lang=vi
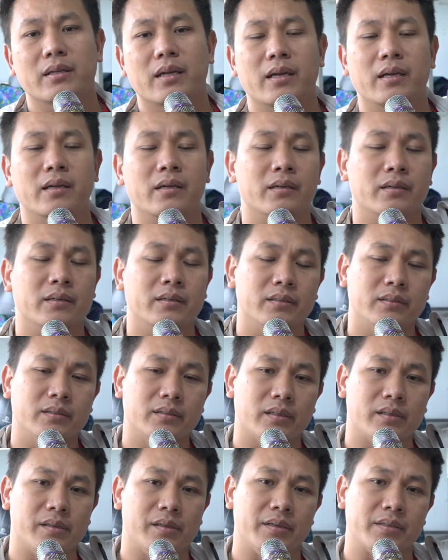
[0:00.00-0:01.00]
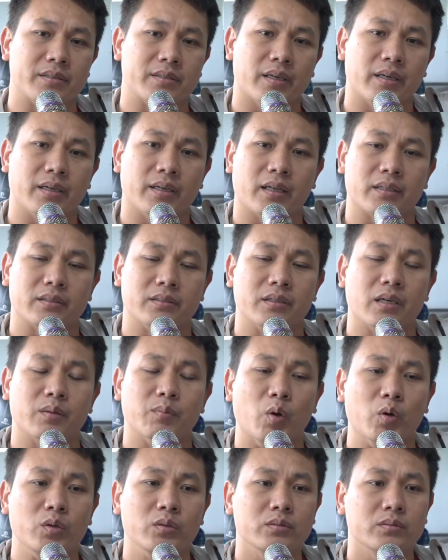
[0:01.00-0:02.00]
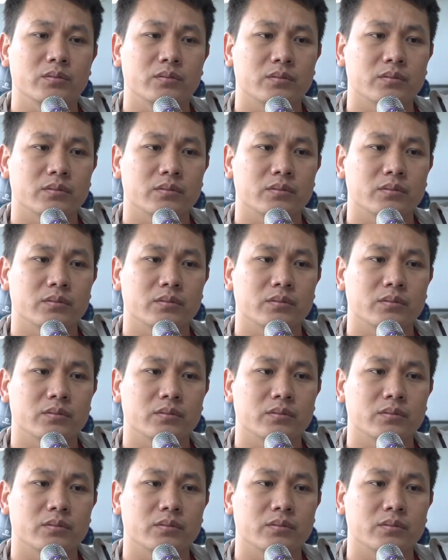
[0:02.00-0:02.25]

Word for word: D nhì C là tứ kết 4